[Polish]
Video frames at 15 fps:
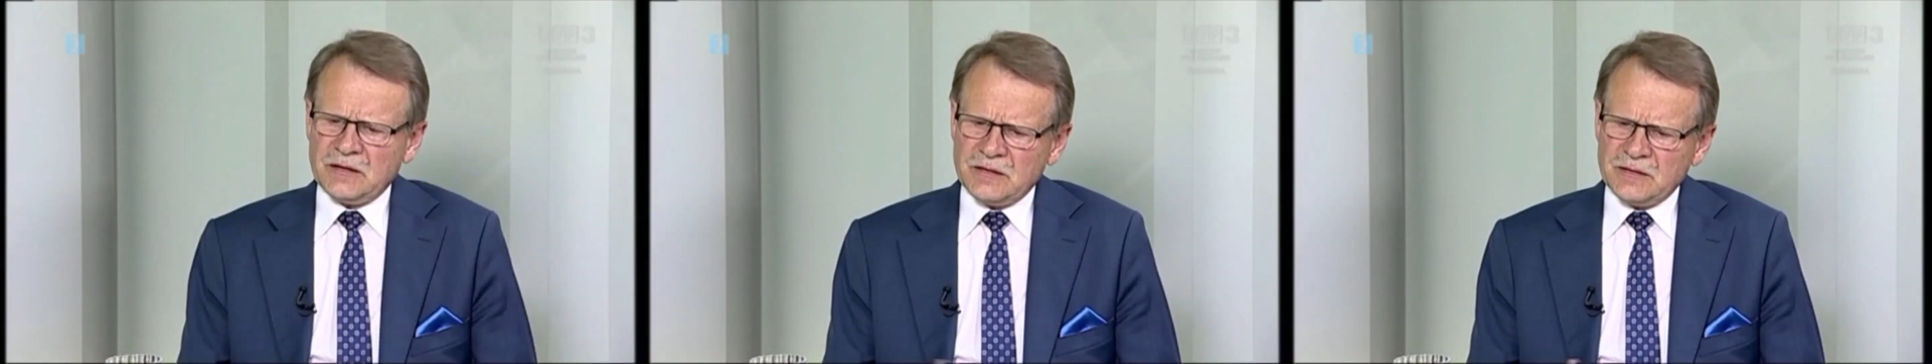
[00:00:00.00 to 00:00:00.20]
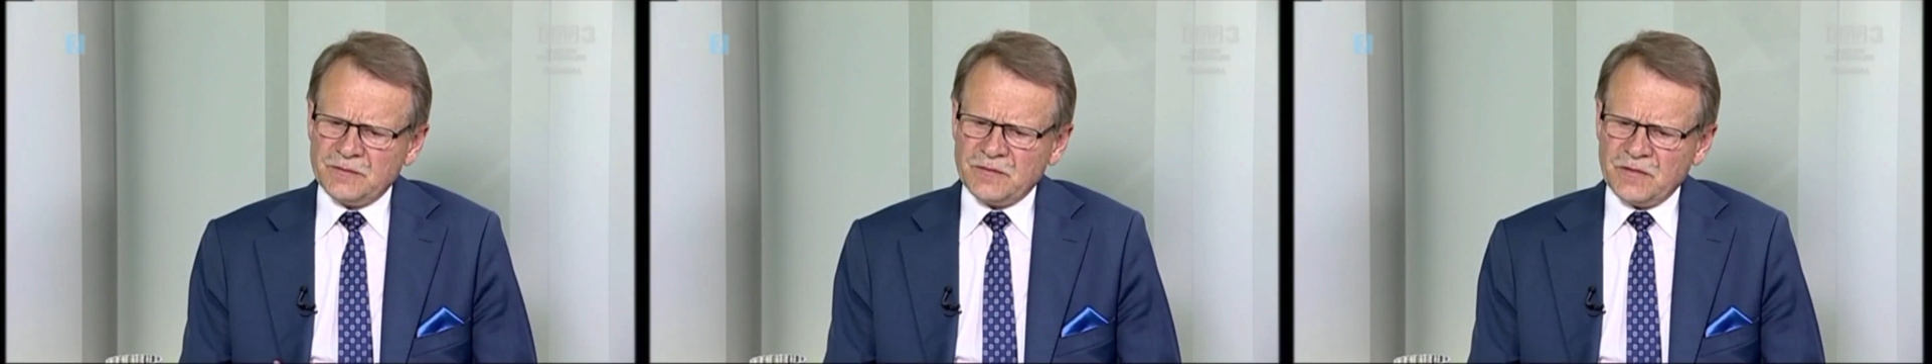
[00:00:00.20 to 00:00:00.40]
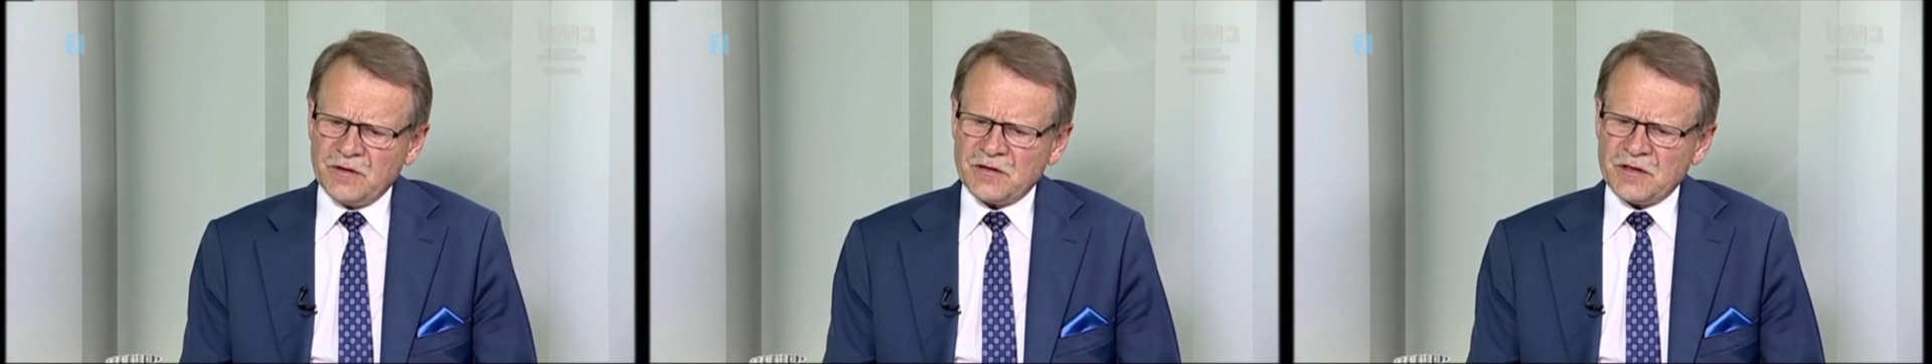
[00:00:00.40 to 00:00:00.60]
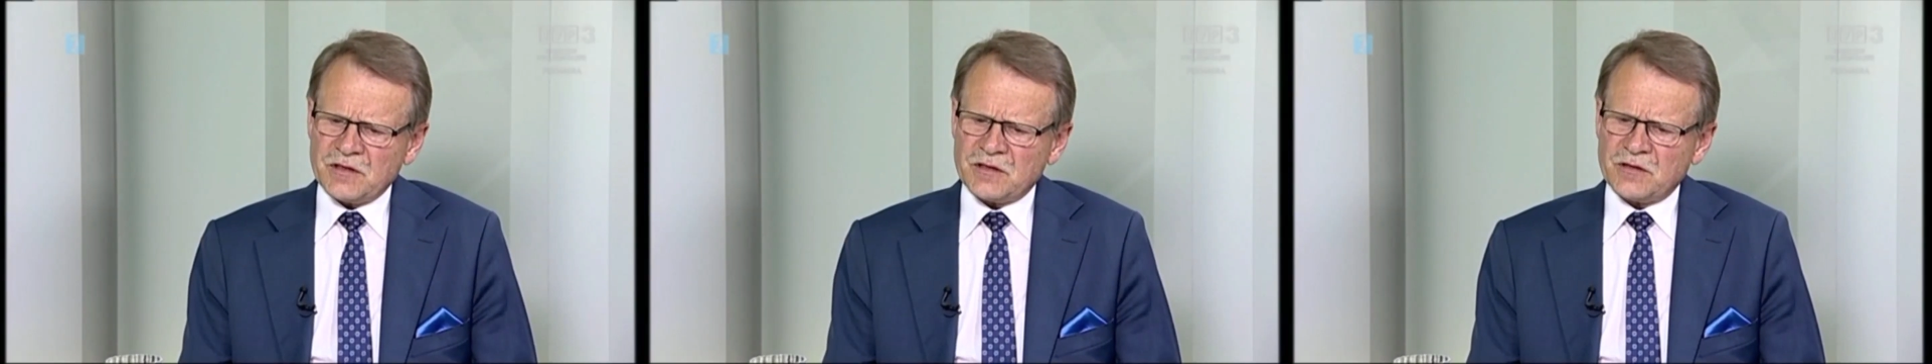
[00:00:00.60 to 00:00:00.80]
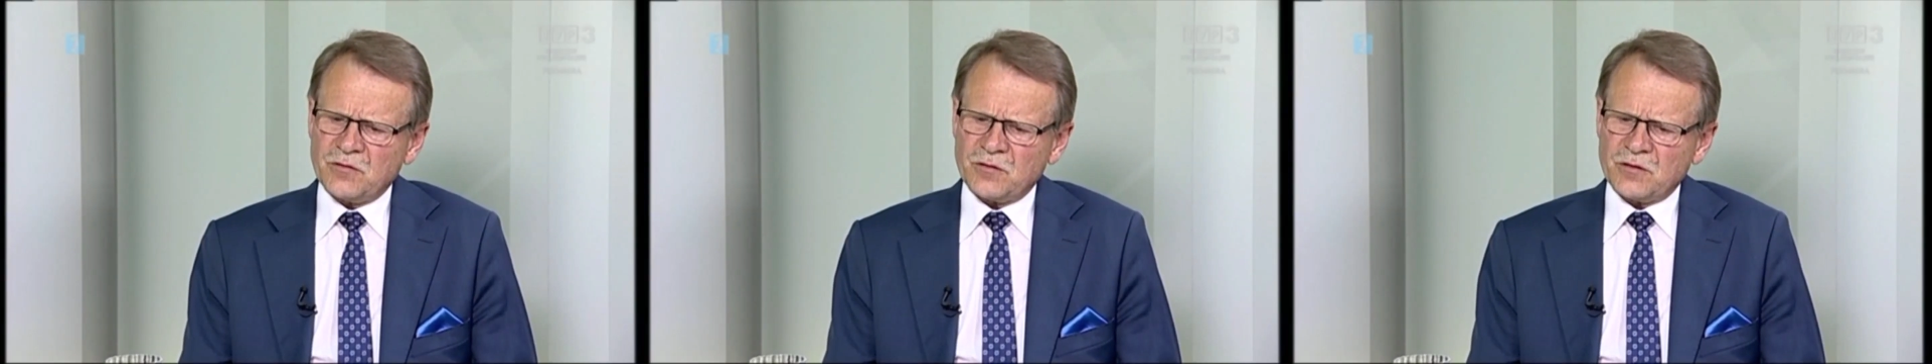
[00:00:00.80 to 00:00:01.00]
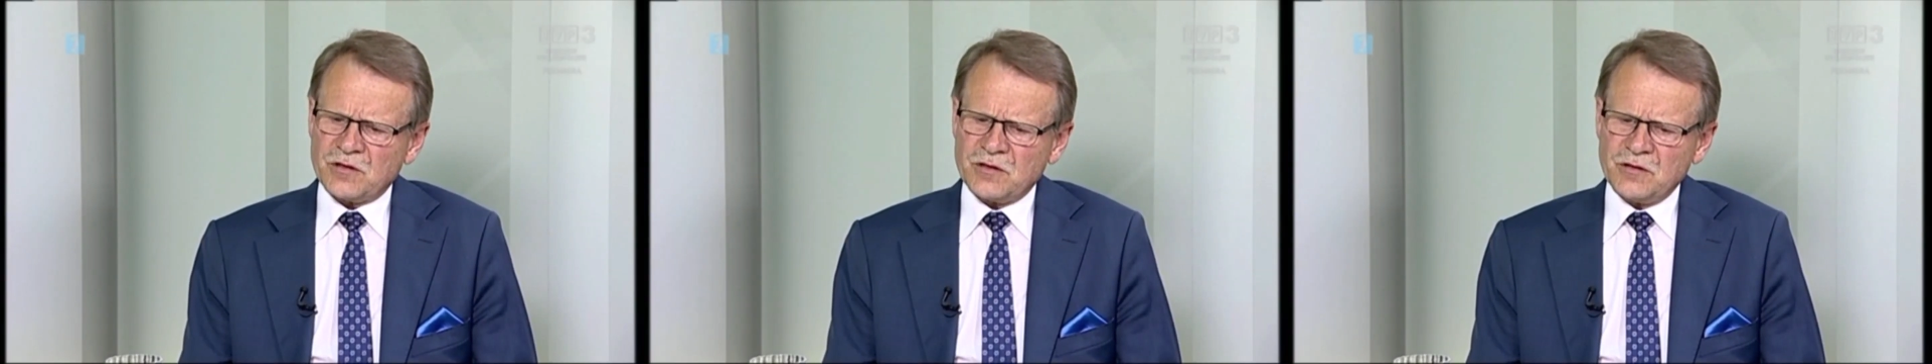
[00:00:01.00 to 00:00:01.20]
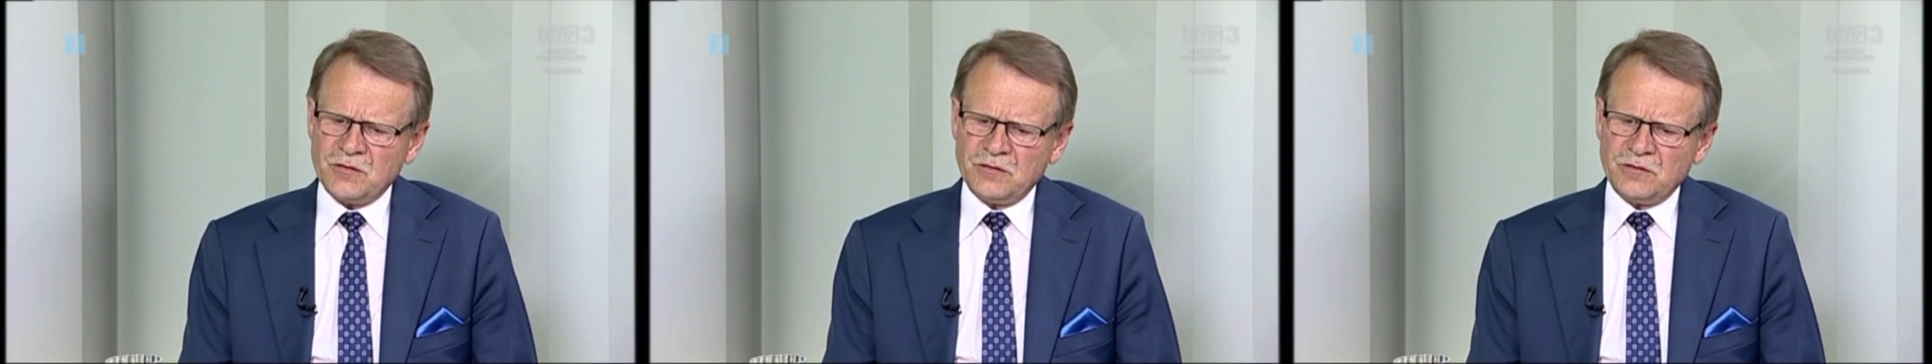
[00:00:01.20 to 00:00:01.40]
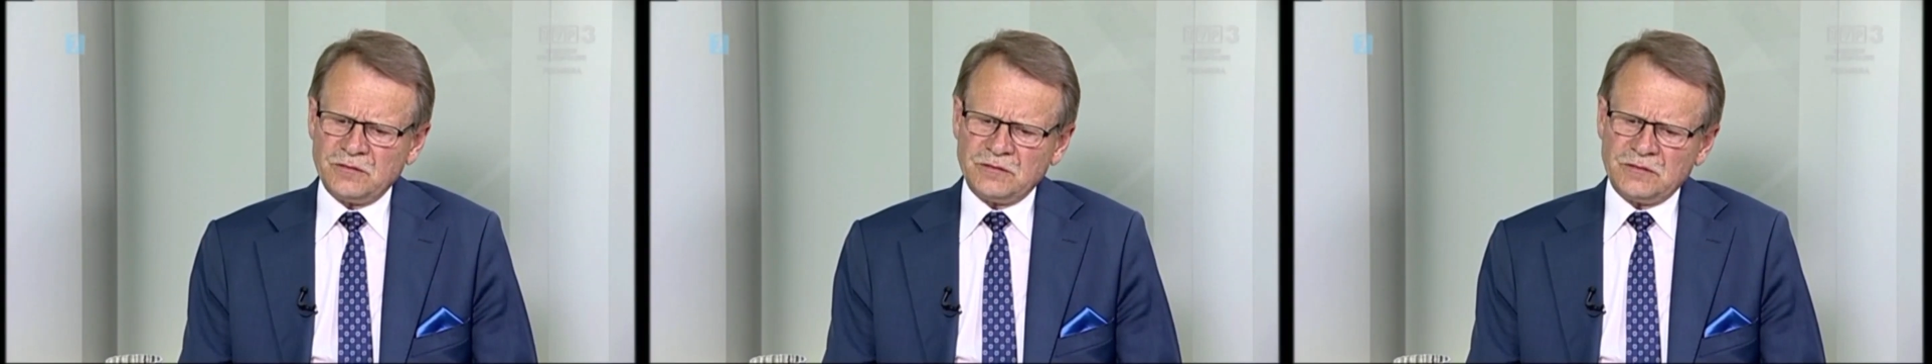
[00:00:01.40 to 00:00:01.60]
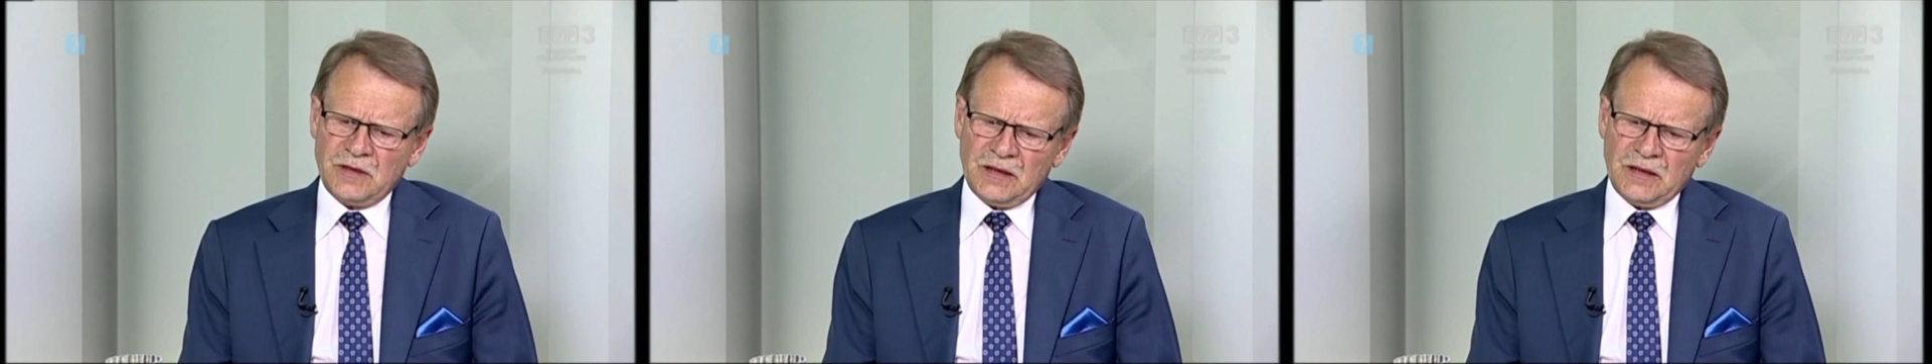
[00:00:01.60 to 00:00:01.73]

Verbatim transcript: no, się skurczył,